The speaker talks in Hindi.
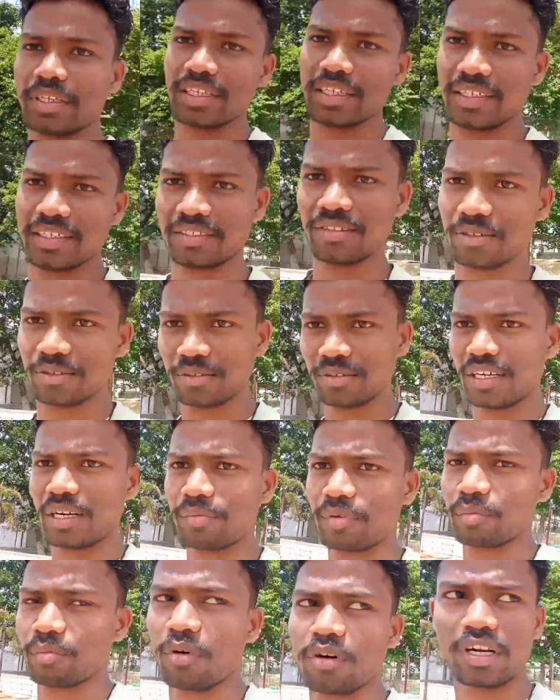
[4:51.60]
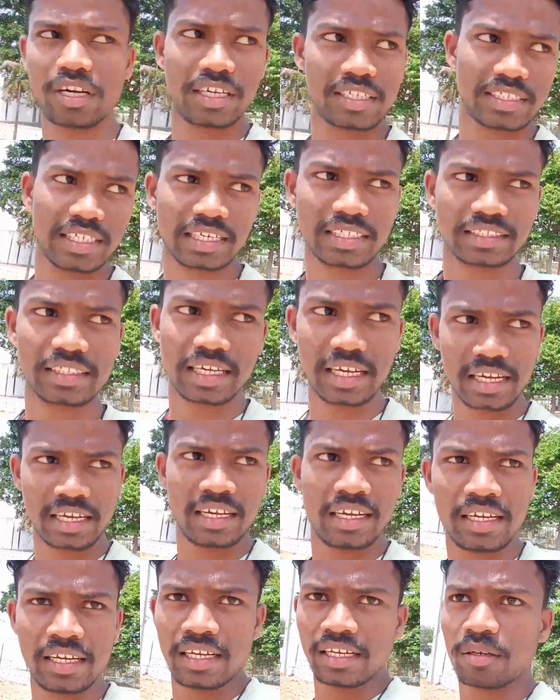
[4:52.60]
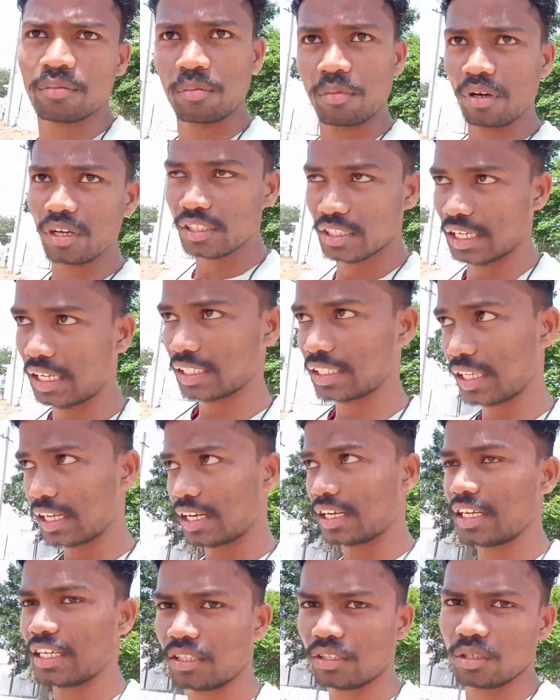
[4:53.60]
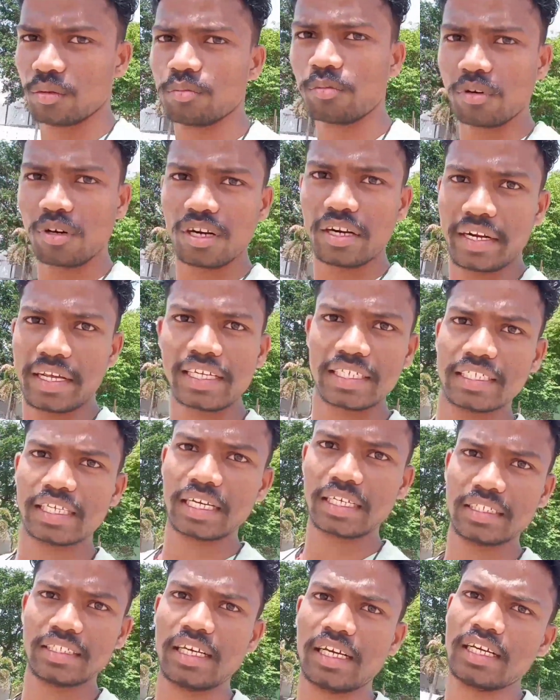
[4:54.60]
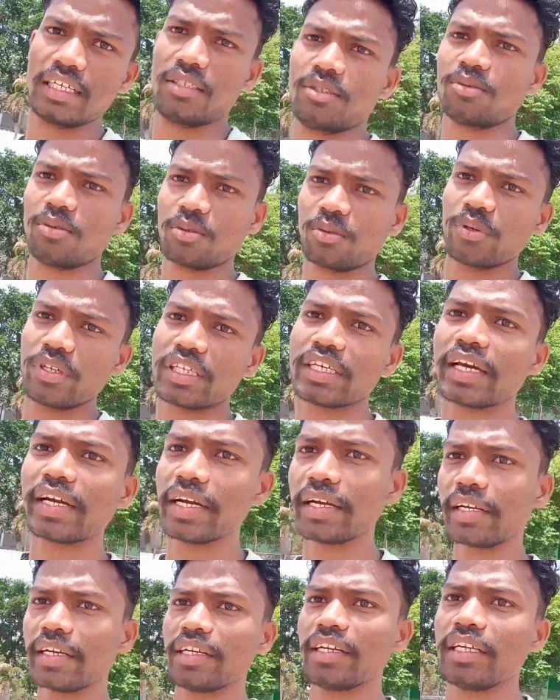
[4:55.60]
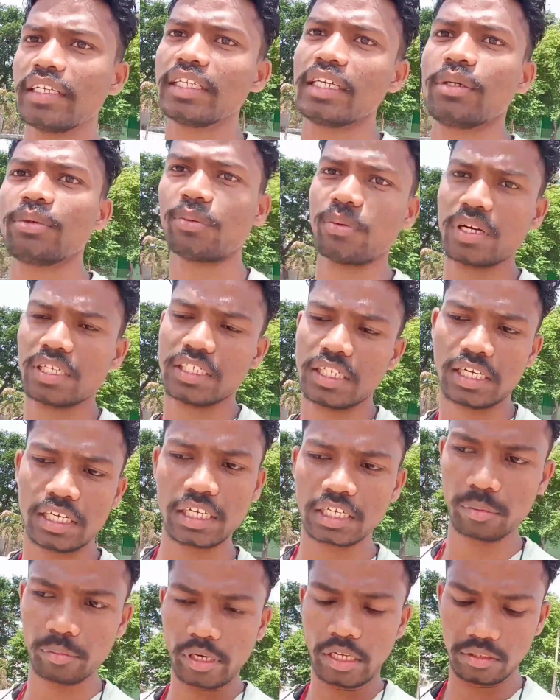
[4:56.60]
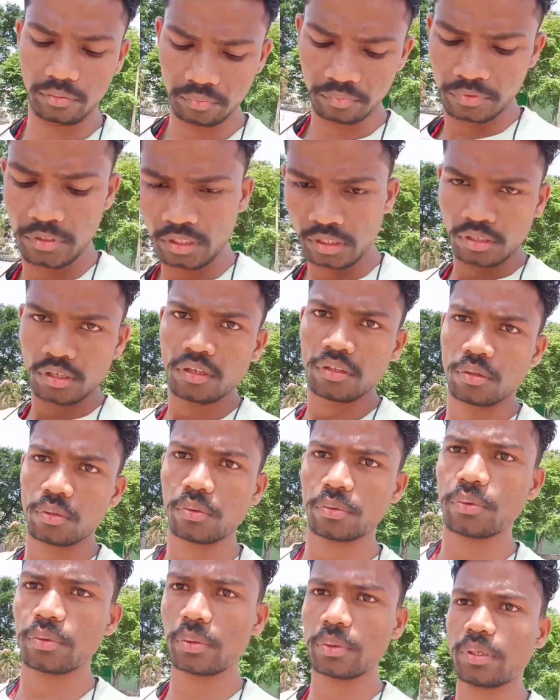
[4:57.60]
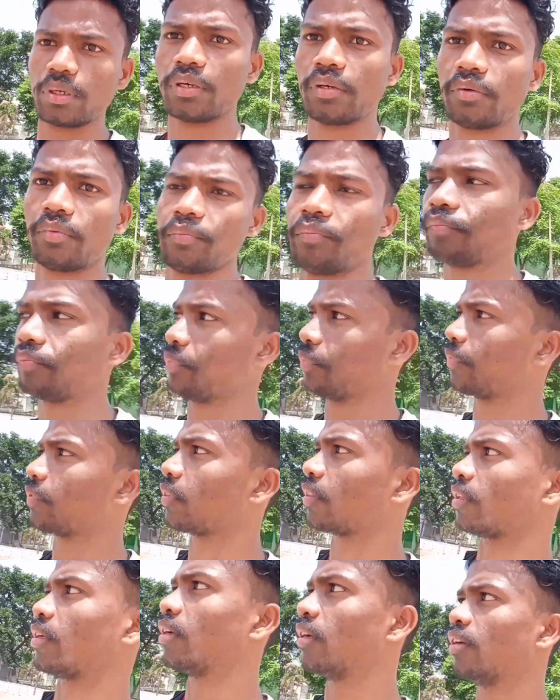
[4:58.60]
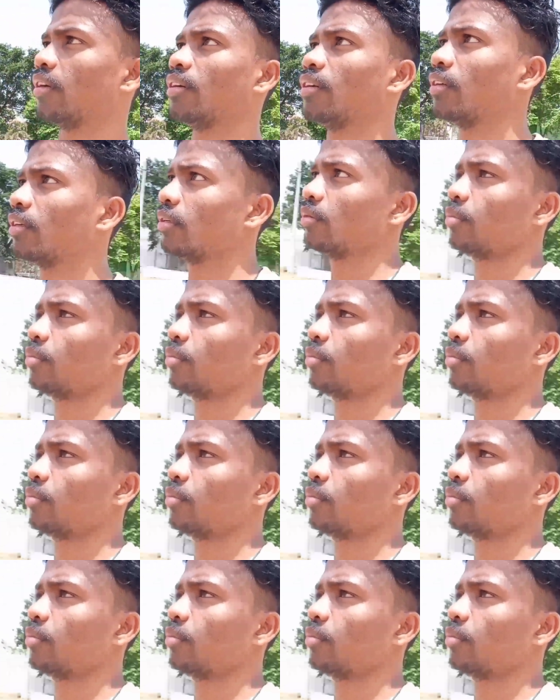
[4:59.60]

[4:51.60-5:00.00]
से तो गाइस मेरा कैमरा भी अप एंड डाउन हो रहा है क्या हो रहा है लाइटिंग आ रहा है और रहा आ रहा है तो यहाँ